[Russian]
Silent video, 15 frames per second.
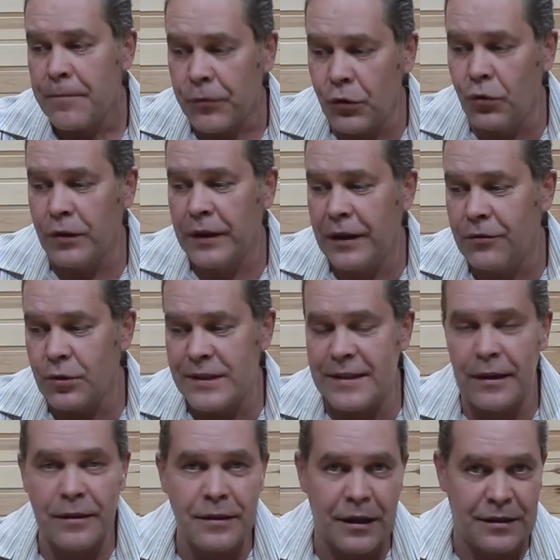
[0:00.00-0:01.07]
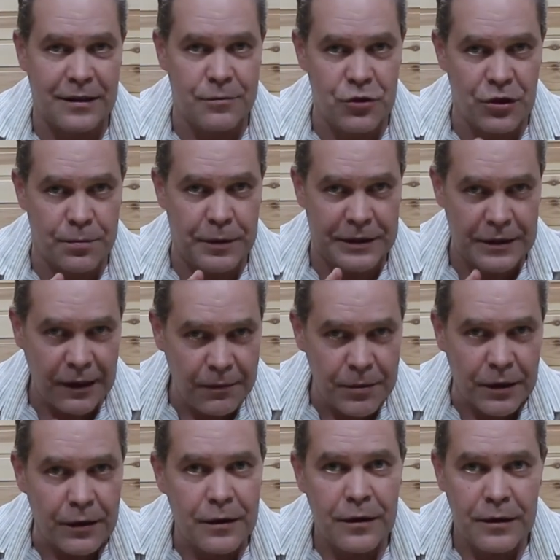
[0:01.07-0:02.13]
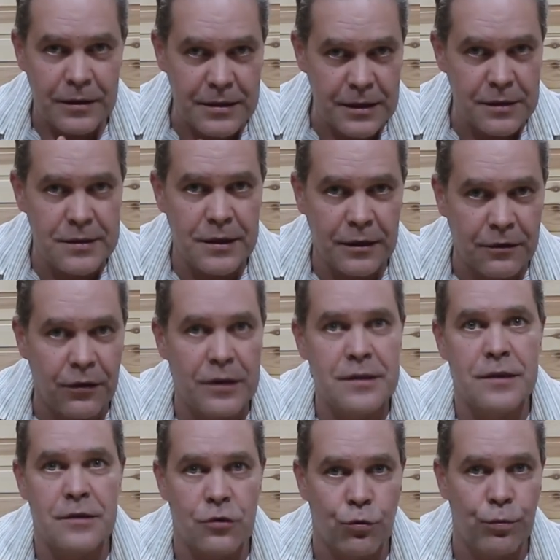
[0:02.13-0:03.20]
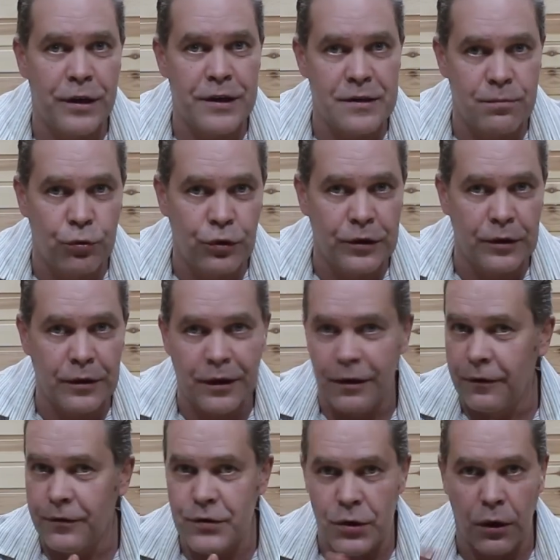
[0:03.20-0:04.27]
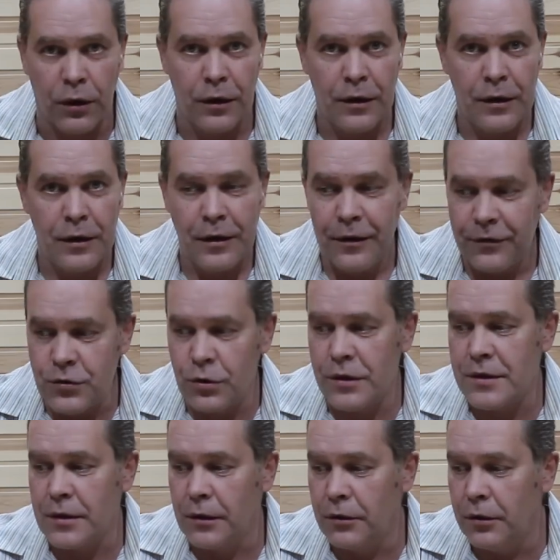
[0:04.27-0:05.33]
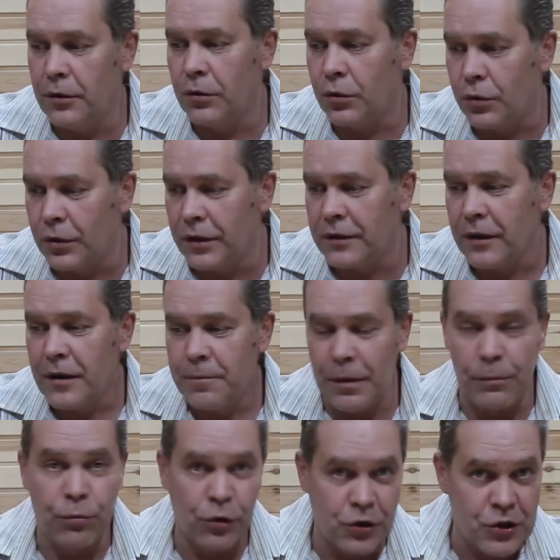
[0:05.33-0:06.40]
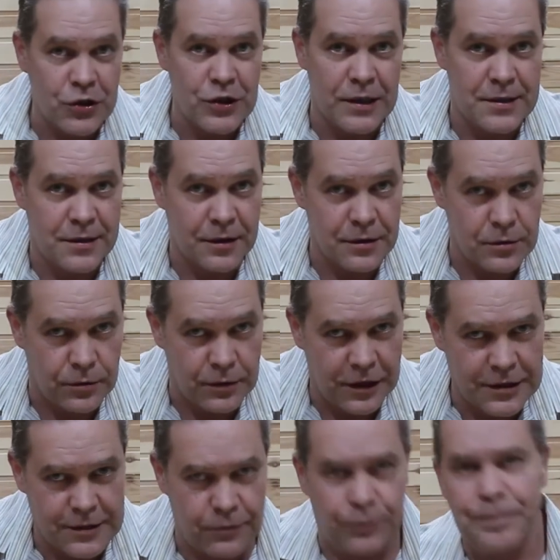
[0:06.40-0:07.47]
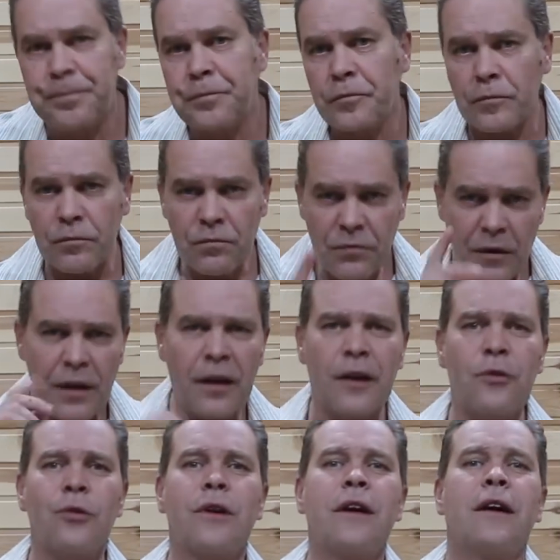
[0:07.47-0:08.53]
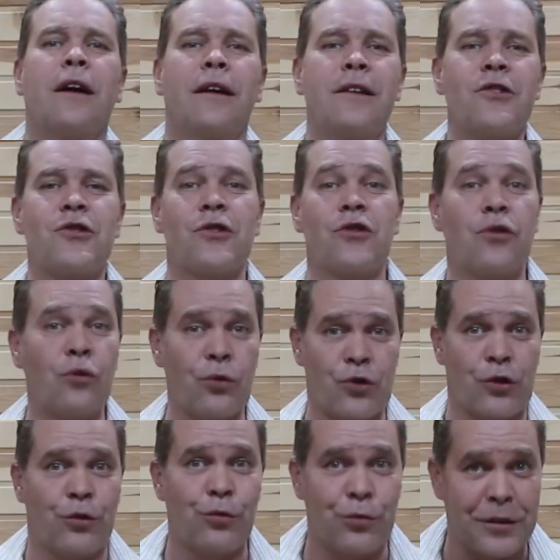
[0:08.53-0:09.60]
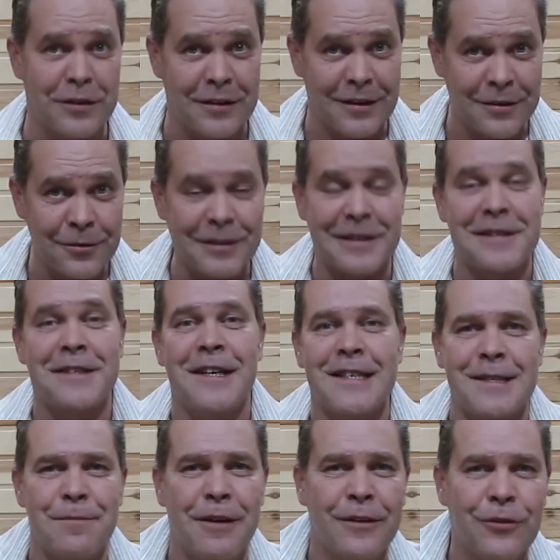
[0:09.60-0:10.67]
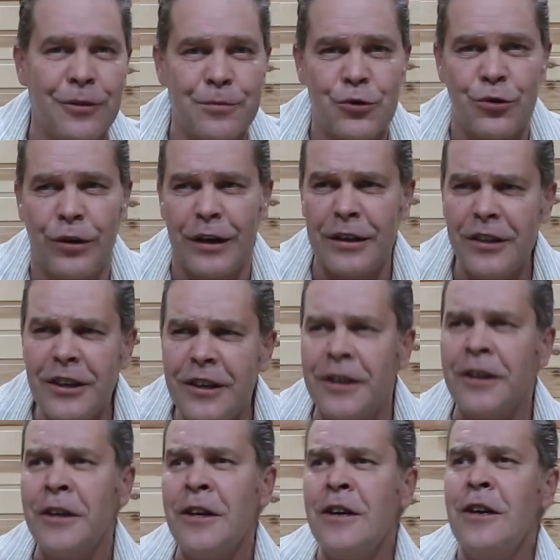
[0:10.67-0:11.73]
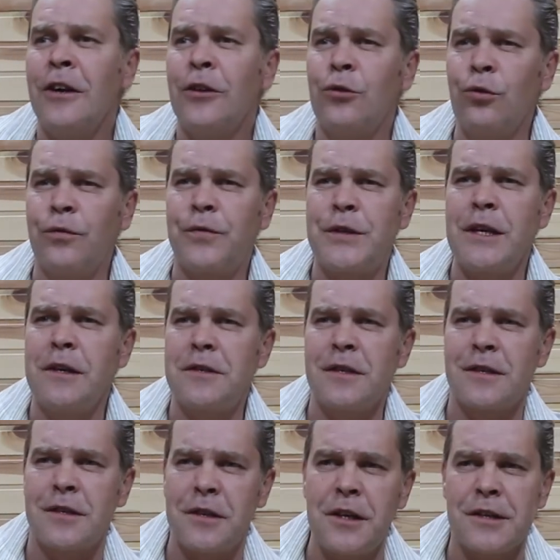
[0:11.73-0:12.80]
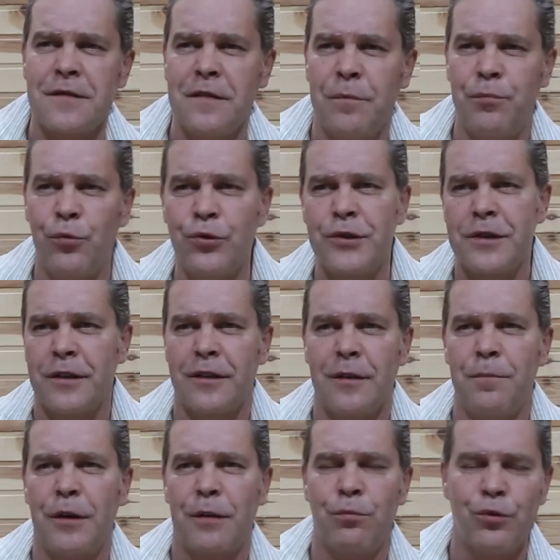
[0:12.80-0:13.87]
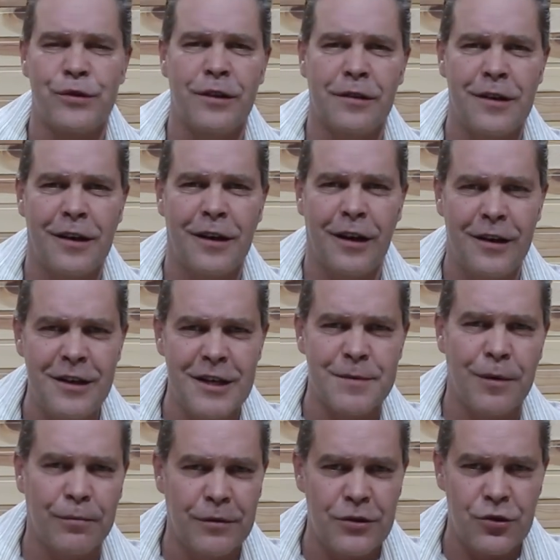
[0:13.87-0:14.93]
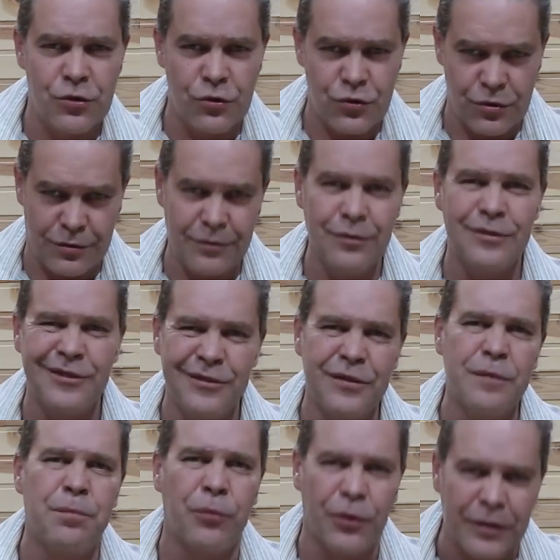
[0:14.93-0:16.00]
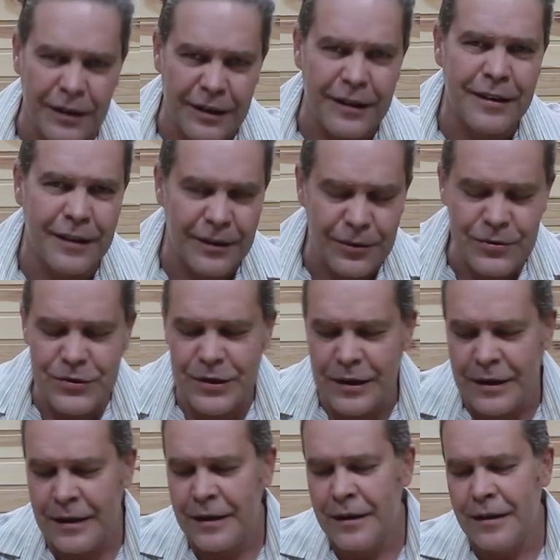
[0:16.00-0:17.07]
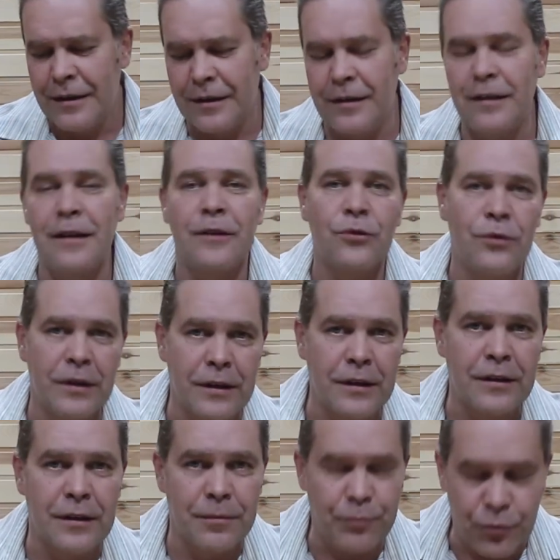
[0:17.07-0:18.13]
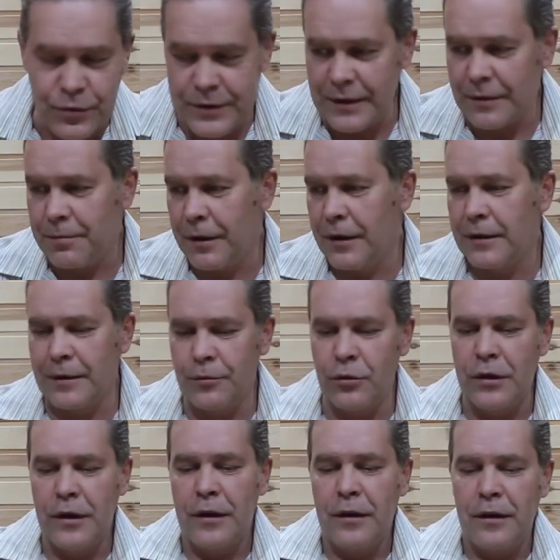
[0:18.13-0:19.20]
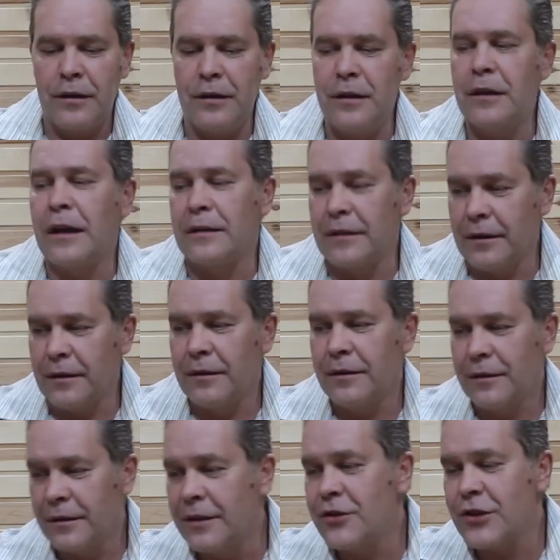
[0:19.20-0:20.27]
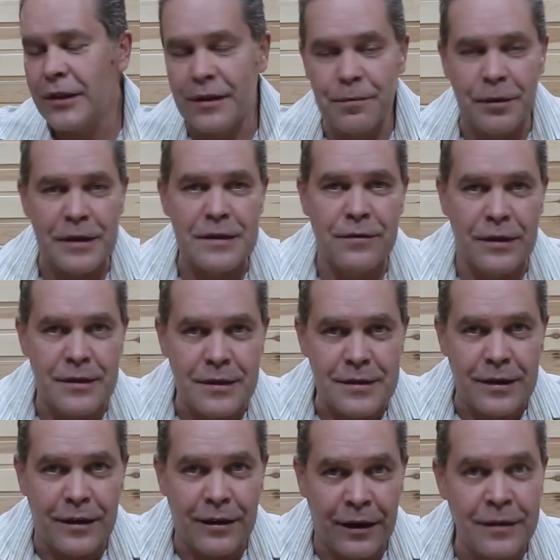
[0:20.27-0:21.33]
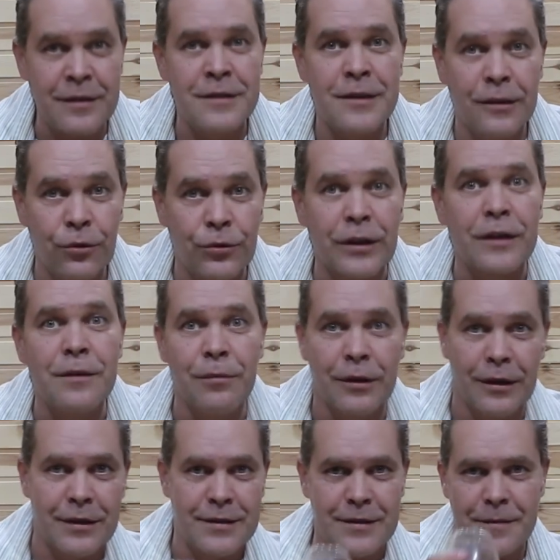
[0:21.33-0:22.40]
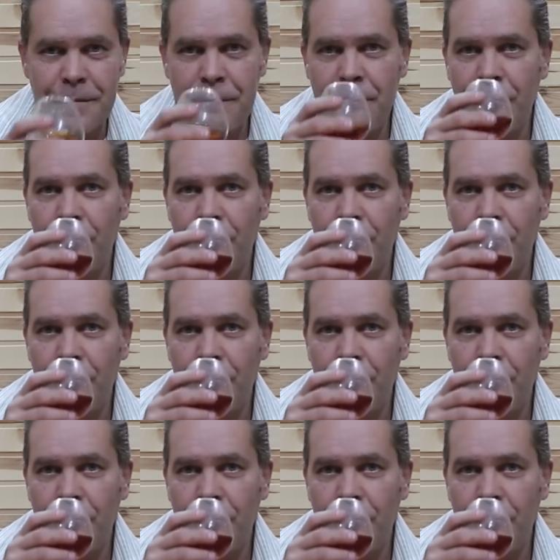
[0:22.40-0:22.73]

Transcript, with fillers: Но на вот стандартном ширпотребе 10-20 рублей из бутылки. Все. Все остальное уходит по большей части государству которая, конечно же, тоже дурит народ рассказами о том, что они тут все эти средства пустят на борьбу с алкоголизмом, на ну, еще что-то. Ну, ну, вы поняли, короче. Не на то они это пустят. Поэтому не надо наезжать на производителей. Они делают, они молодцы.